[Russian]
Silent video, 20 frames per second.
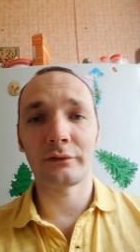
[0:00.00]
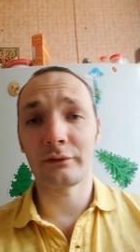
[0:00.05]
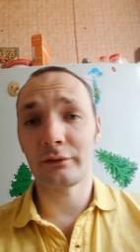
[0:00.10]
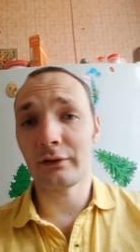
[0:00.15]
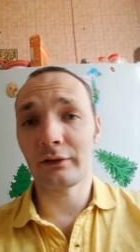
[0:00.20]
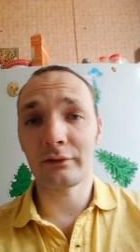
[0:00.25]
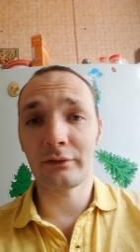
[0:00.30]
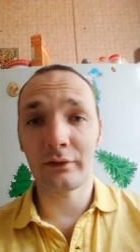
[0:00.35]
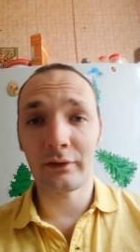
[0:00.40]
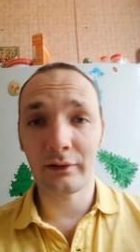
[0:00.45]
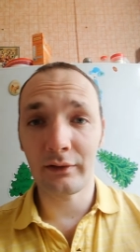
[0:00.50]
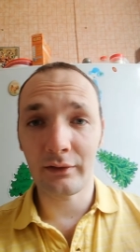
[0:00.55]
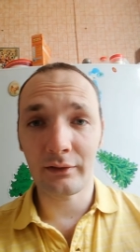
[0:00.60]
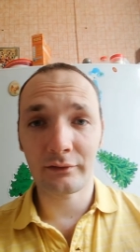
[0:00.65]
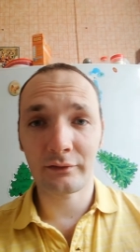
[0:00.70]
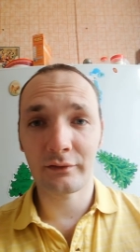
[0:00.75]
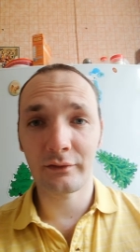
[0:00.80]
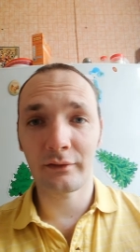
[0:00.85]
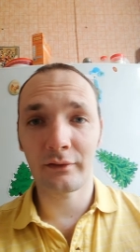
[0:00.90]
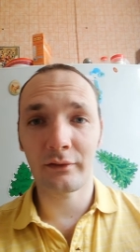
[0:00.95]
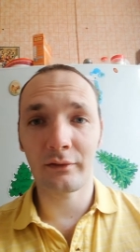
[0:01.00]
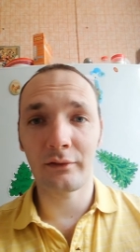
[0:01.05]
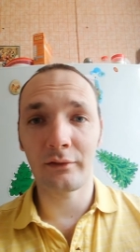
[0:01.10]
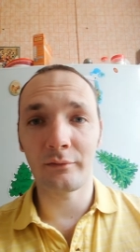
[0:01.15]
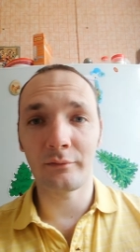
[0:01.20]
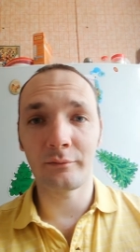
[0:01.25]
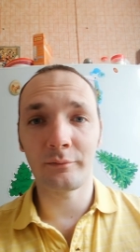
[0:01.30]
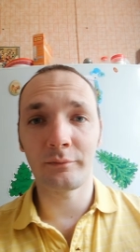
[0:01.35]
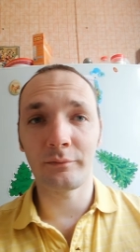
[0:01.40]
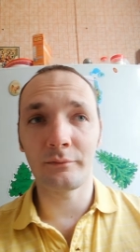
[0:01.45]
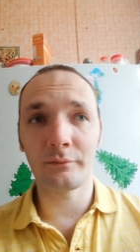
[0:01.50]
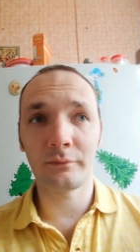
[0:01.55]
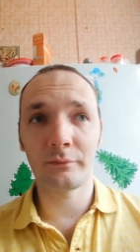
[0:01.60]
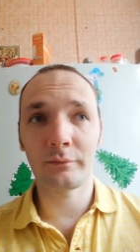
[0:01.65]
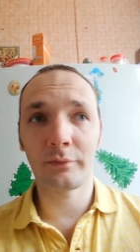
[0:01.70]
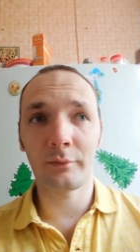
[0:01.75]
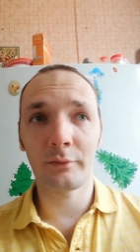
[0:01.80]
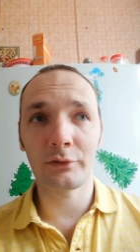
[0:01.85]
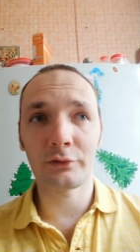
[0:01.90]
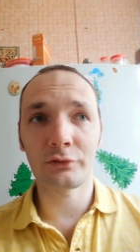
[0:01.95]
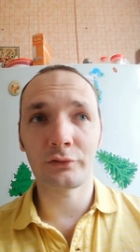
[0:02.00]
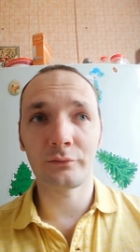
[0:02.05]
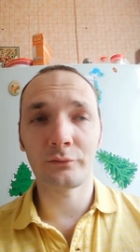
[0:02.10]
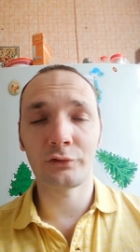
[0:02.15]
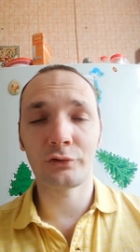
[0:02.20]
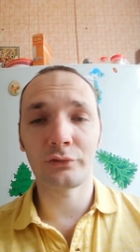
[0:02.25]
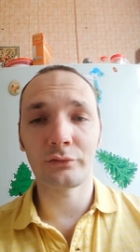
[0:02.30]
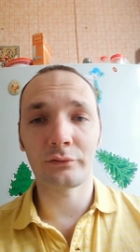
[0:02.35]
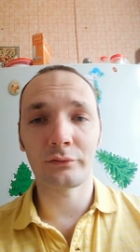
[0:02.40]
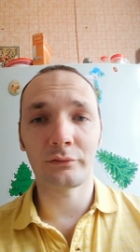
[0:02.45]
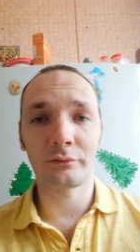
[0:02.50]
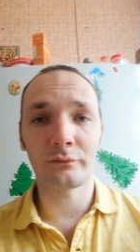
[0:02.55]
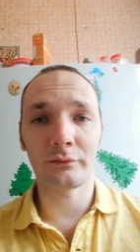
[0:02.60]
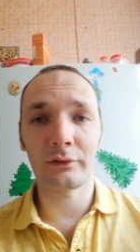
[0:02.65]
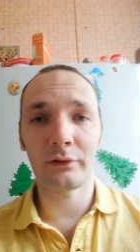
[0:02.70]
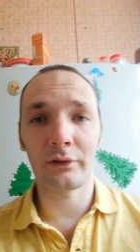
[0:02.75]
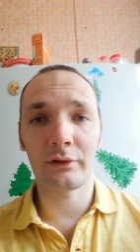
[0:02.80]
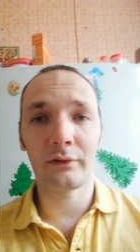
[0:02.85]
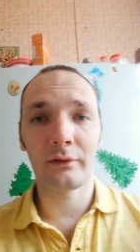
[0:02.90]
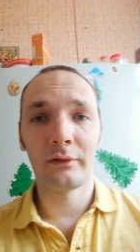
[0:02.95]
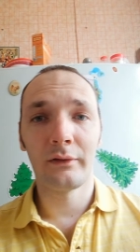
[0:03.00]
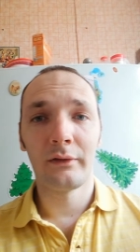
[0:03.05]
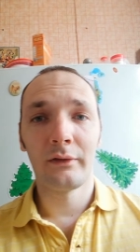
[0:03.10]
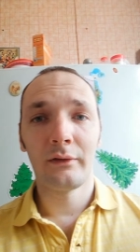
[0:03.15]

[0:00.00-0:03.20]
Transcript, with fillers: И тогда Як сыграл по большому счету, на